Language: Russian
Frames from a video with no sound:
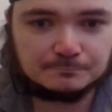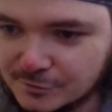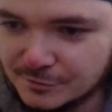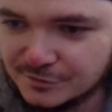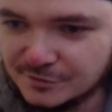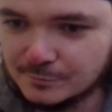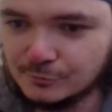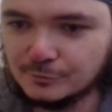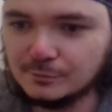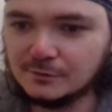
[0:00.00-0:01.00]
Известный
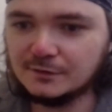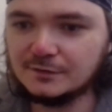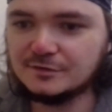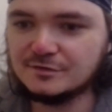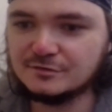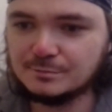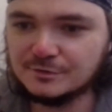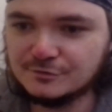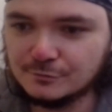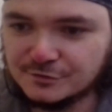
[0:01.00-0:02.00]
бой был, когда Цезарь
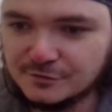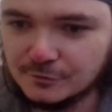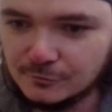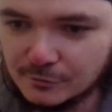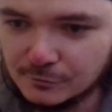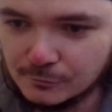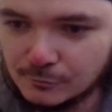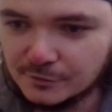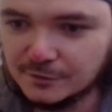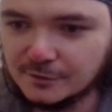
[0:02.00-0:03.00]
построил стену вокруг
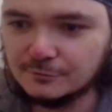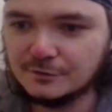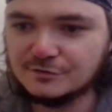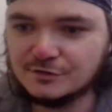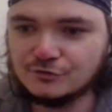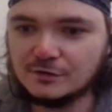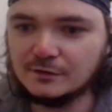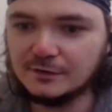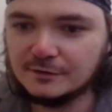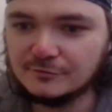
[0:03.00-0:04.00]
города, который
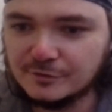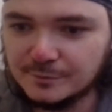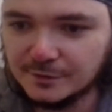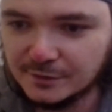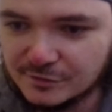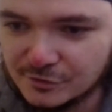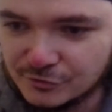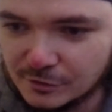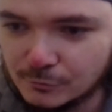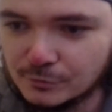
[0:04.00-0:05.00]
осаждал и одновременно
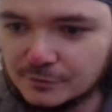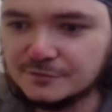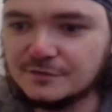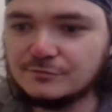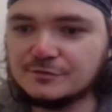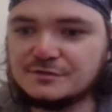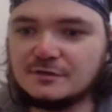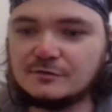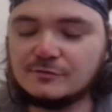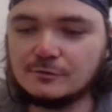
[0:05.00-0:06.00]
осаждал город и депал
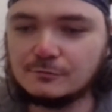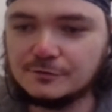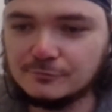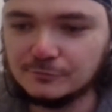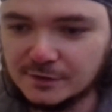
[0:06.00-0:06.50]
стены вокруг него.